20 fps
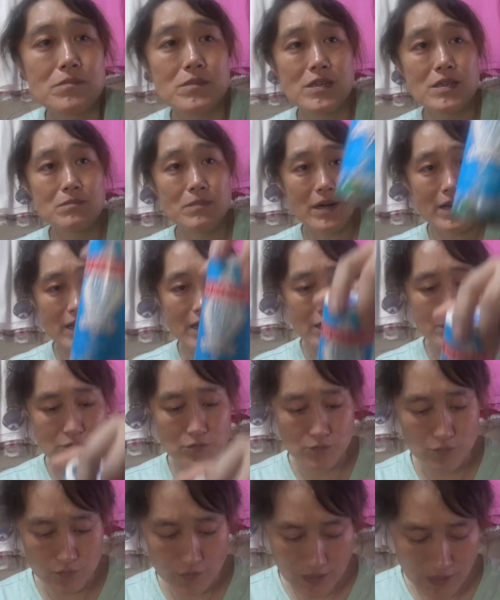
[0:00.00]

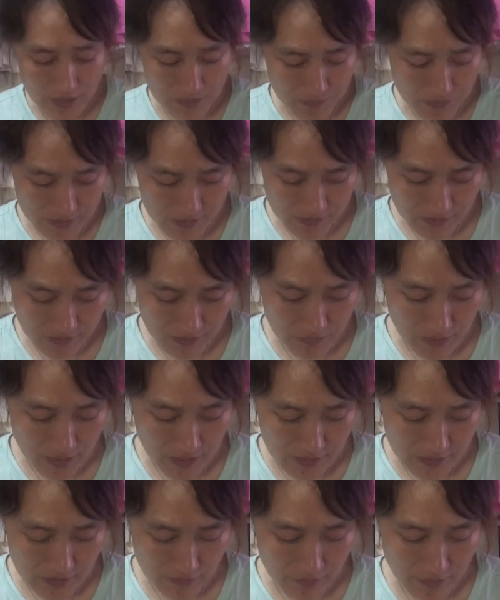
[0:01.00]
ヒマラヤソルトがあります
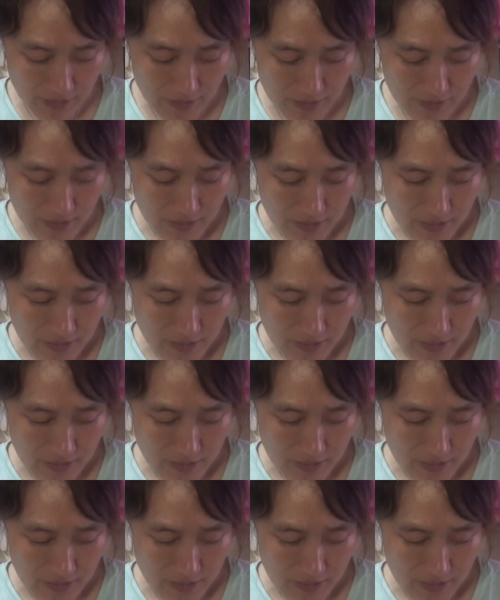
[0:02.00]
ヒマラヤジャワ、